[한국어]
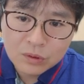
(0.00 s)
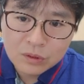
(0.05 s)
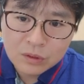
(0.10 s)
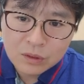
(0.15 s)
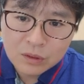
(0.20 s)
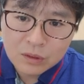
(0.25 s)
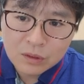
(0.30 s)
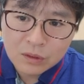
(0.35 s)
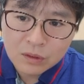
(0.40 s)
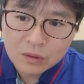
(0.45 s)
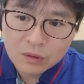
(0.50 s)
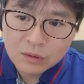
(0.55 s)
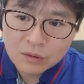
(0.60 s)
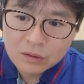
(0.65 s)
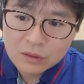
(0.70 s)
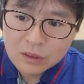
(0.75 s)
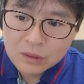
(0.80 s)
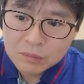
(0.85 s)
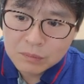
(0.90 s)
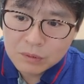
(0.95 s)

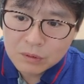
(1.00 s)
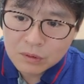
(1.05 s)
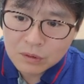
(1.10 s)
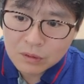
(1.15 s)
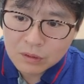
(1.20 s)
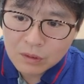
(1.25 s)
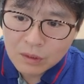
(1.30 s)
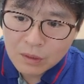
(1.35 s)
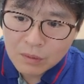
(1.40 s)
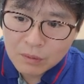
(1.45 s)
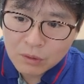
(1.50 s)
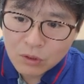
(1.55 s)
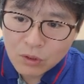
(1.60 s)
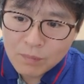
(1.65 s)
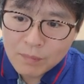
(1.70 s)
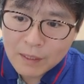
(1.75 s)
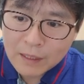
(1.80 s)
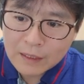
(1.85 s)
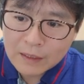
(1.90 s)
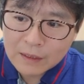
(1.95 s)
7년, 11년.
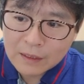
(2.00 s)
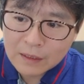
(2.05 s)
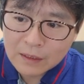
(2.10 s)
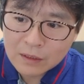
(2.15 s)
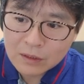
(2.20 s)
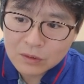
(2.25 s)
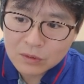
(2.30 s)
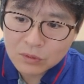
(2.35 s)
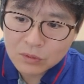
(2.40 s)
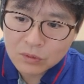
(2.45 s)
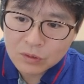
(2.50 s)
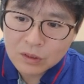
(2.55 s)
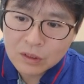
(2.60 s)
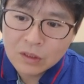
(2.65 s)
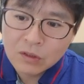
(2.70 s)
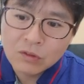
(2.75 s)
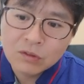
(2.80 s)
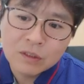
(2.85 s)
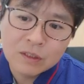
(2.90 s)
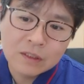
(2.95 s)
더 많이 달았죠.
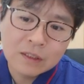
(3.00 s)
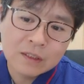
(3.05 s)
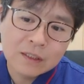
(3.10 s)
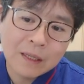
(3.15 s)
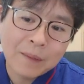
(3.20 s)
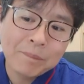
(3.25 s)
이거는 이제